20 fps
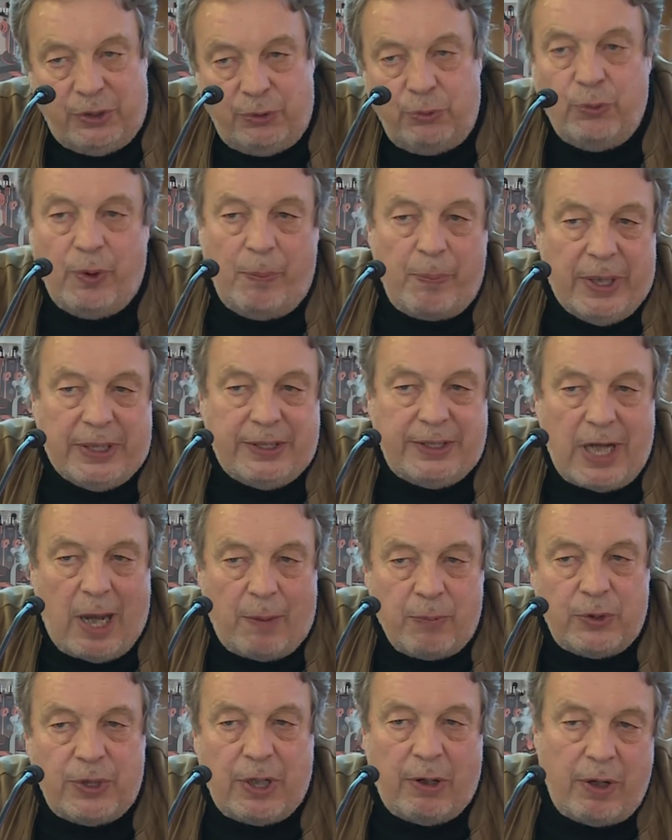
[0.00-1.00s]
Dunque
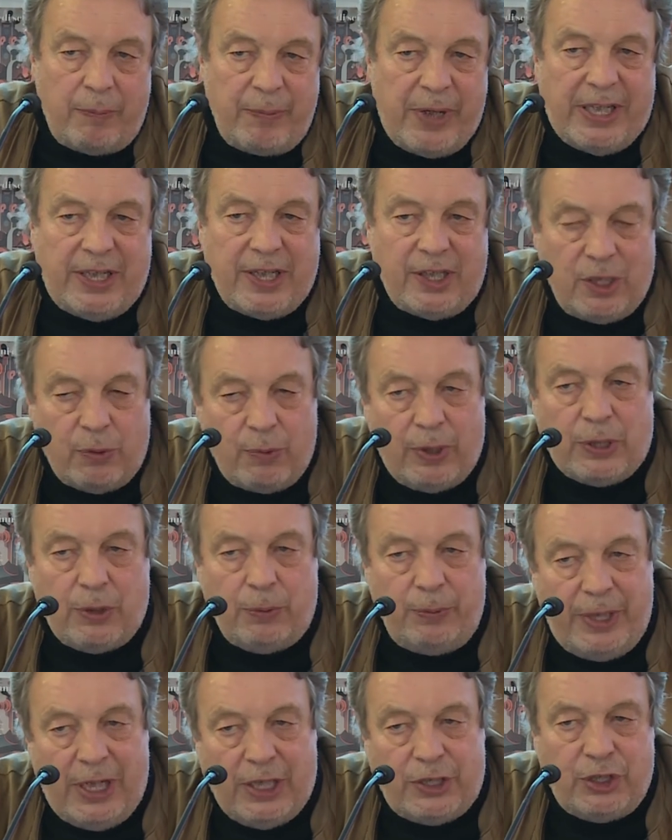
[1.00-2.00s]
passiamo da una media di
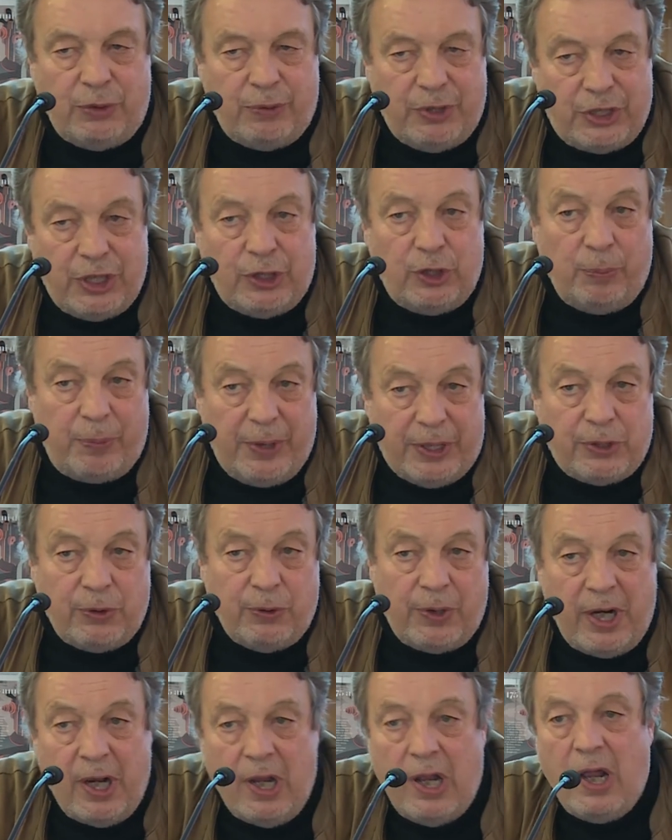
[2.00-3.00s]
4.500
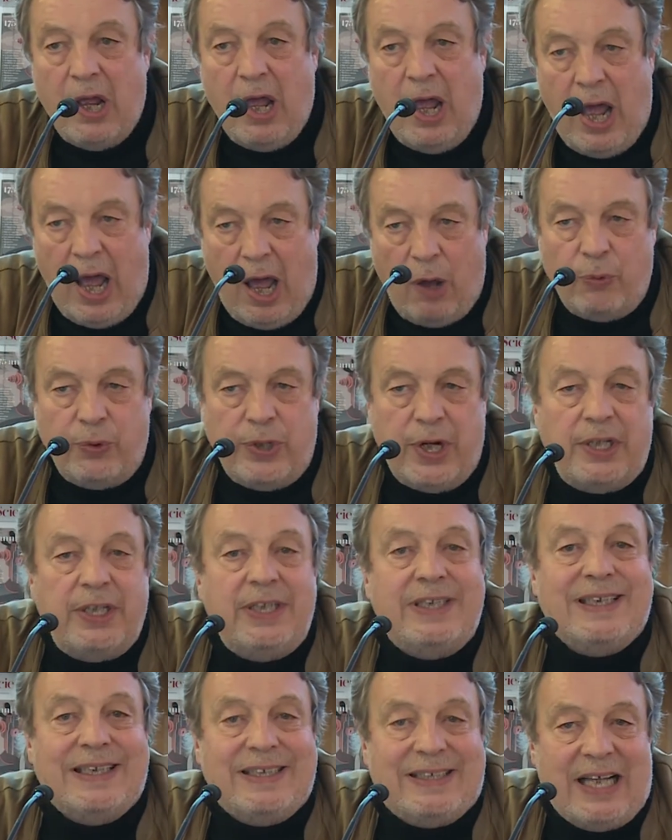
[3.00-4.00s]
persone a una
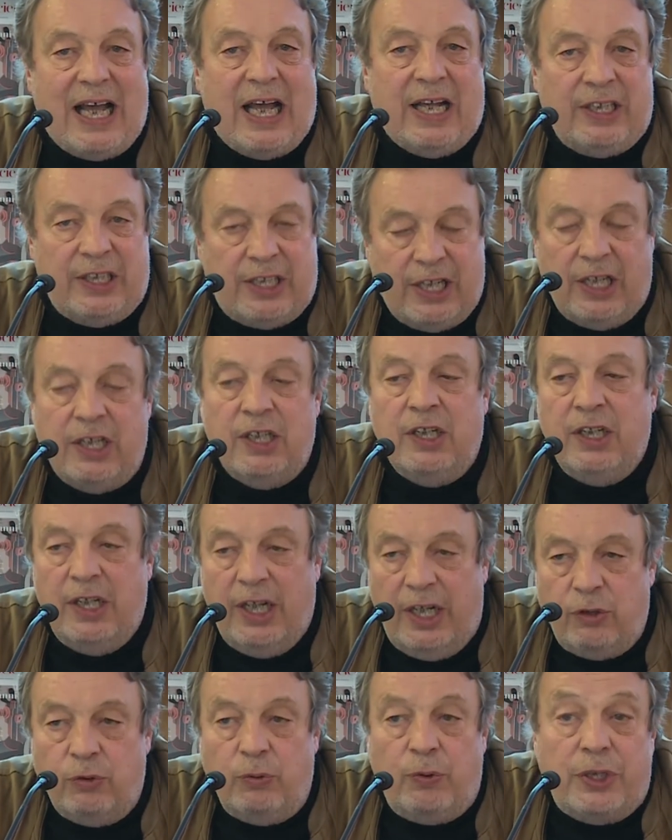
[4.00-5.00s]
di 60
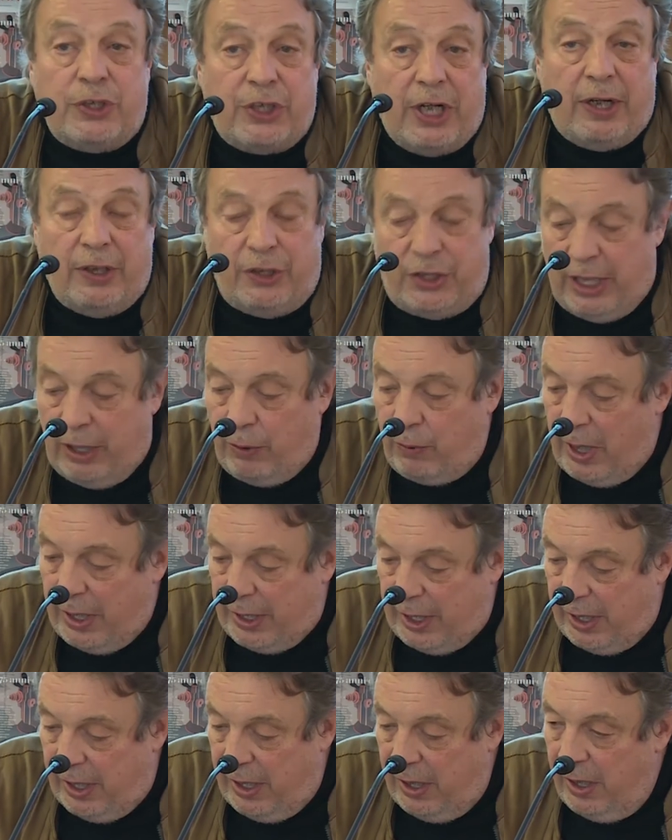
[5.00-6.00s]
e dunque c'è,
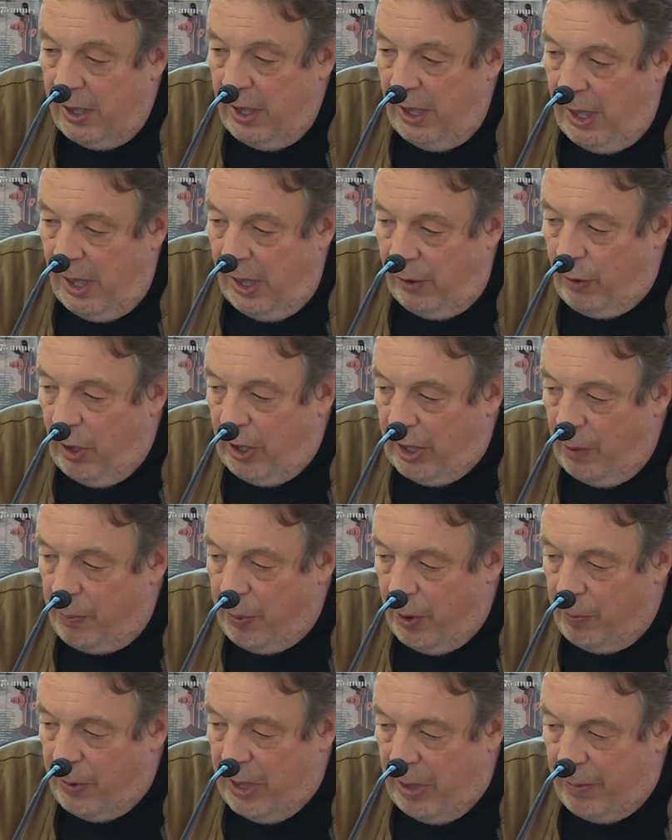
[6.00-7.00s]
qualche, eh, qualche,
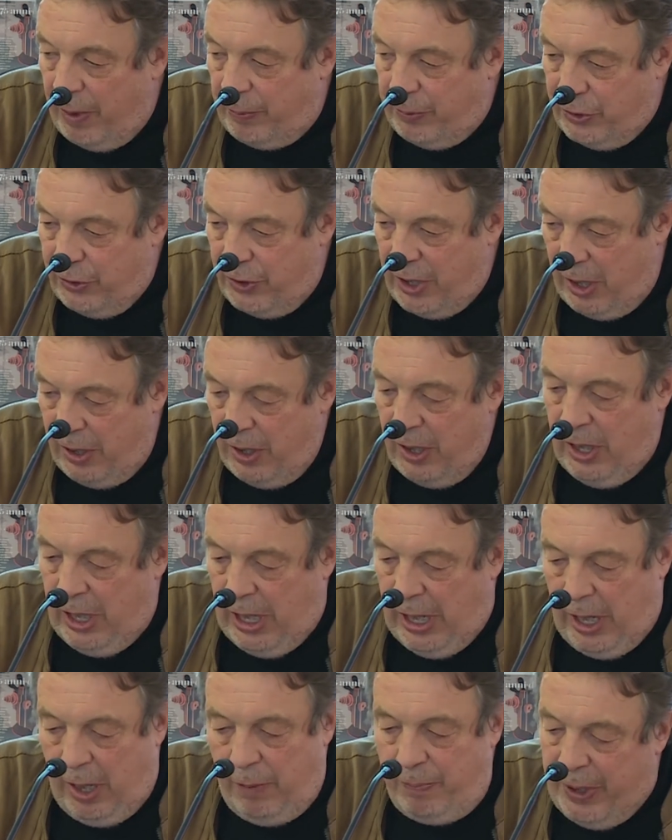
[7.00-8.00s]
problema, bisogna,
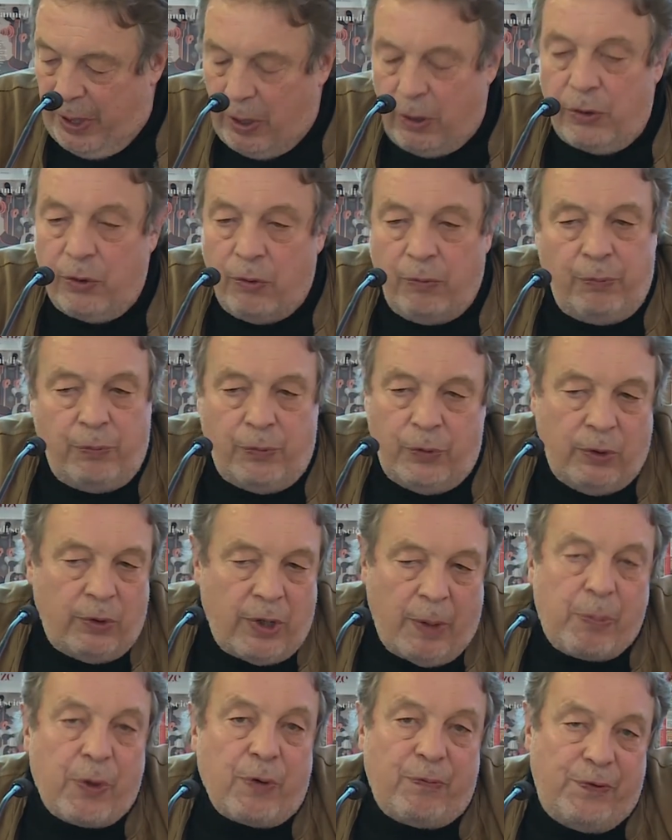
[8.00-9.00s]
eh, però non, non,
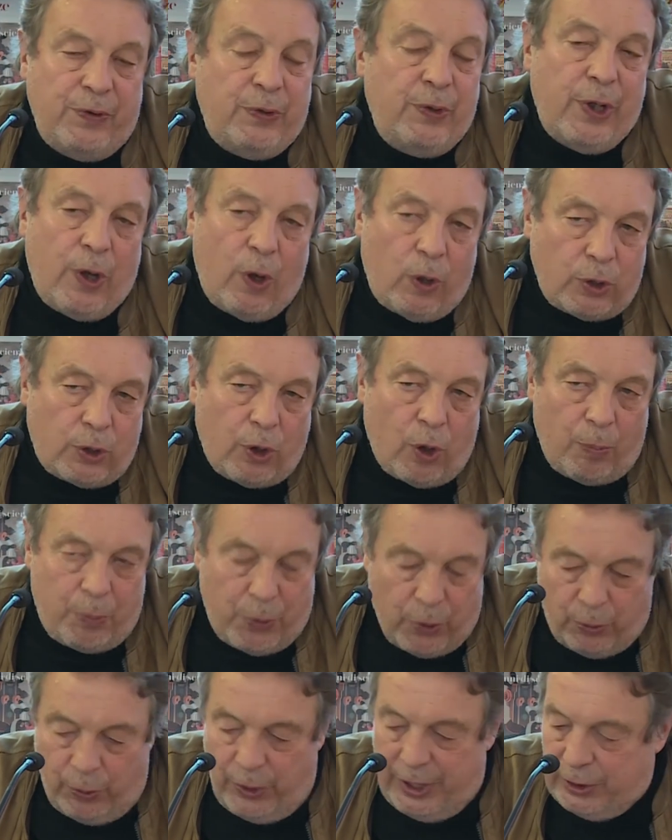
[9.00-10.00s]
approfondirò
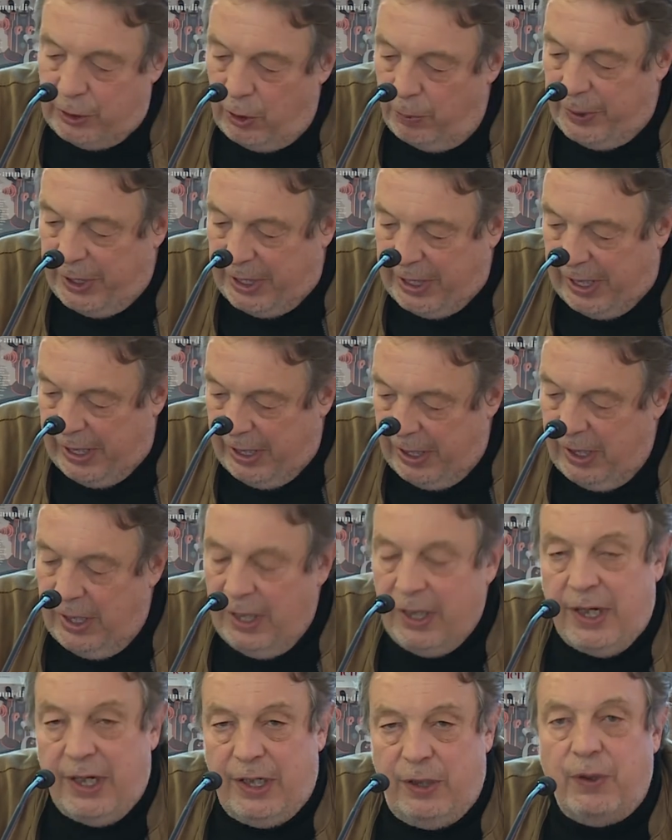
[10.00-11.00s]
troppo questo perché
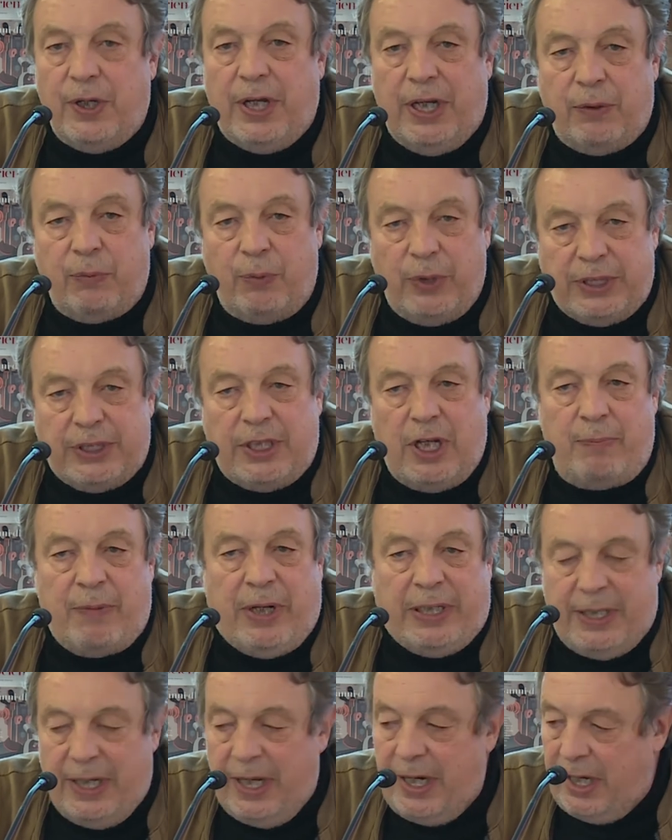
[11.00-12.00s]
credo che questa è
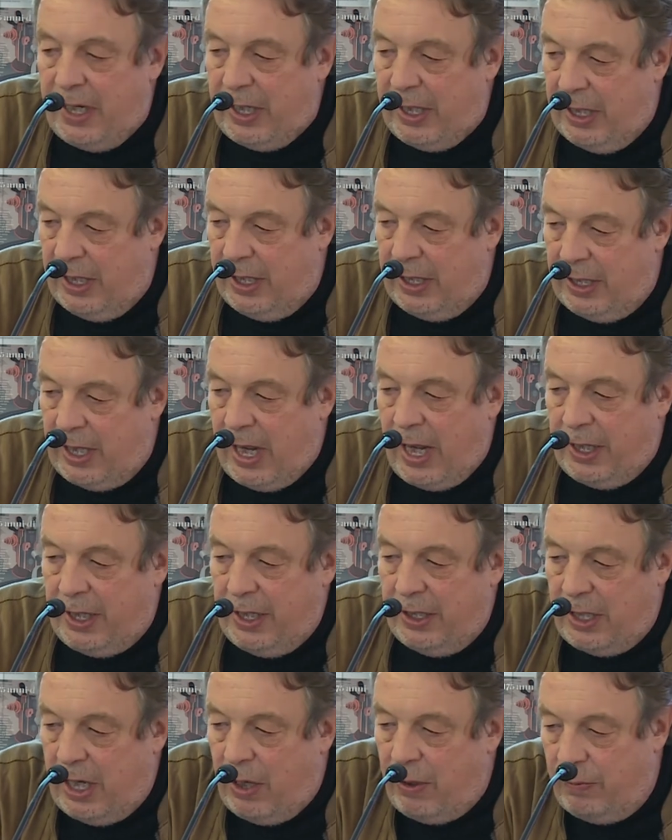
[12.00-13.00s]
materia eh,
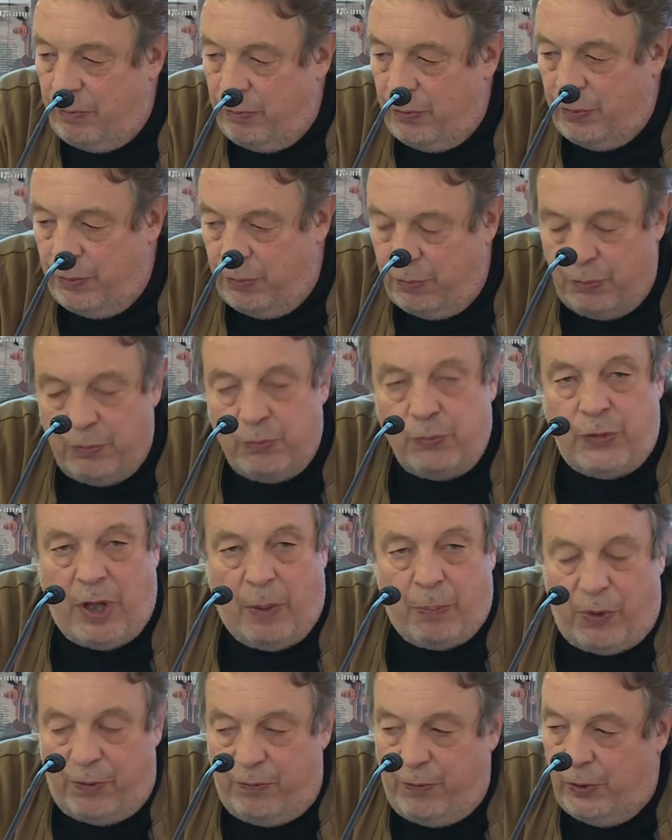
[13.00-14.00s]
anche da mh, mm, un
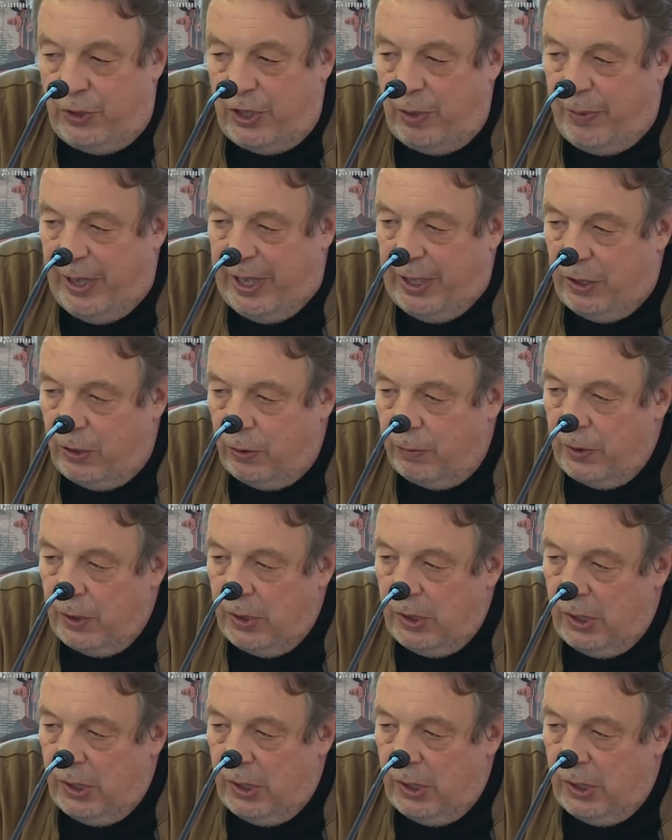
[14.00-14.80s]
approfondimento.